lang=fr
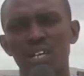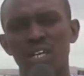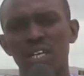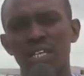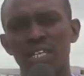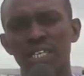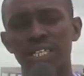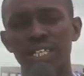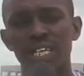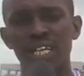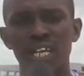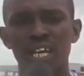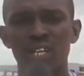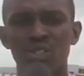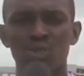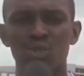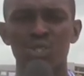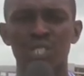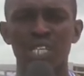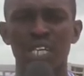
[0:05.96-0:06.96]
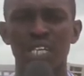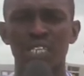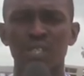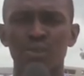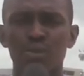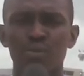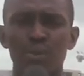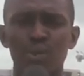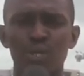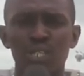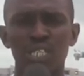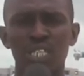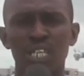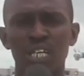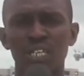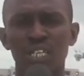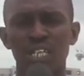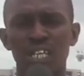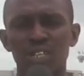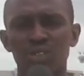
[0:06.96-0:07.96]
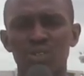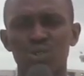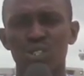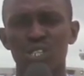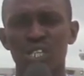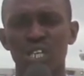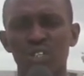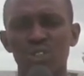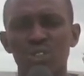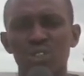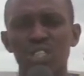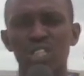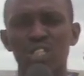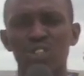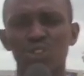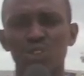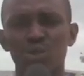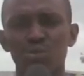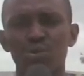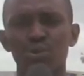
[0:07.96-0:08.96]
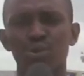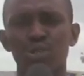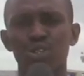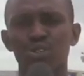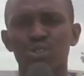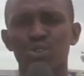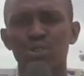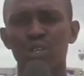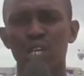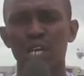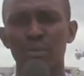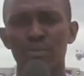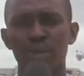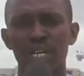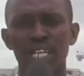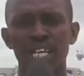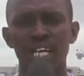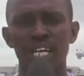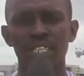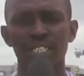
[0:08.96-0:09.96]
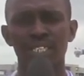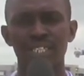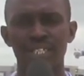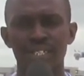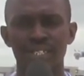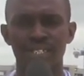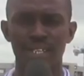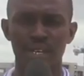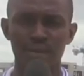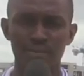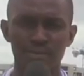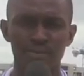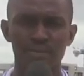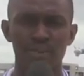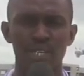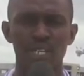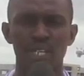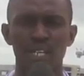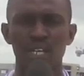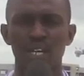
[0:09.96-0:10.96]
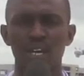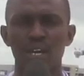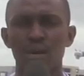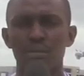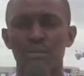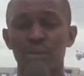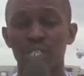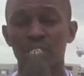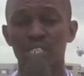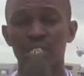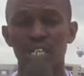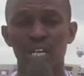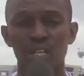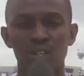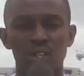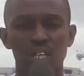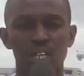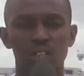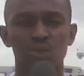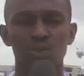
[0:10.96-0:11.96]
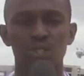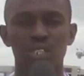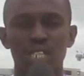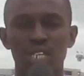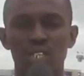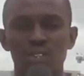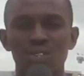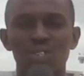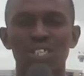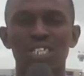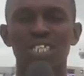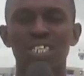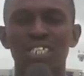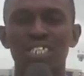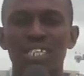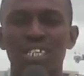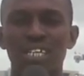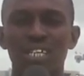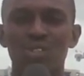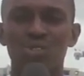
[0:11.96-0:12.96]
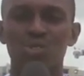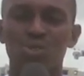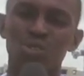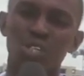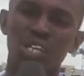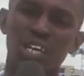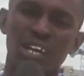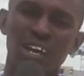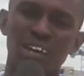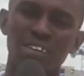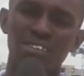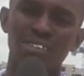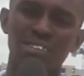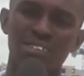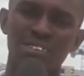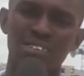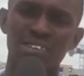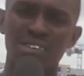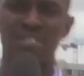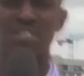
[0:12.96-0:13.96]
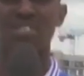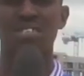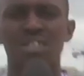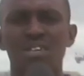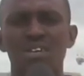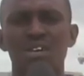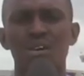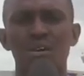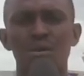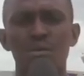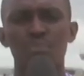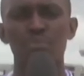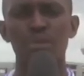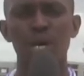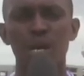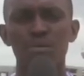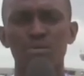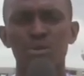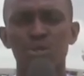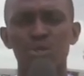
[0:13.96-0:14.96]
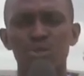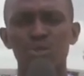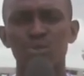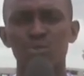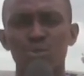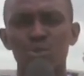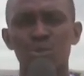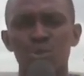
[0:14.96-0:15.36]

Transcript: leader associatif, président de l'association des jeunes pour le slogan malien AJSM, président de l'association Cri des caisses scolaires ACCS, membre de